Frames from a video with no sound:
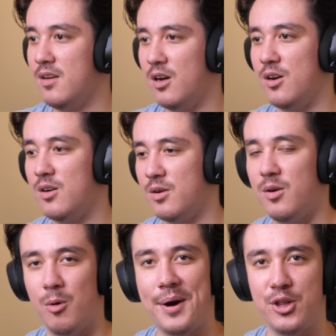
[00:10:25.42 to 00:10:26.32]
うんう
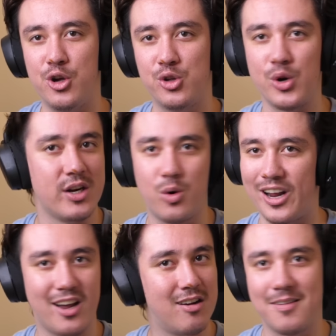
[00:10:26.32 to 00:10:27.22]
ん、お前の言う通り
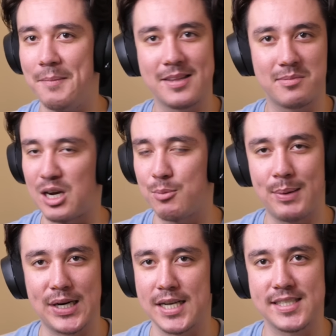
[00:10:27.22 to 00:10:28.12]
これ全く
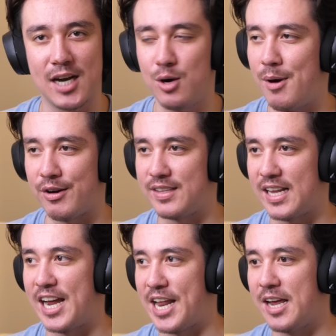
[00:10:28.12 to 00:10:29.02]
爆発がうまくいってない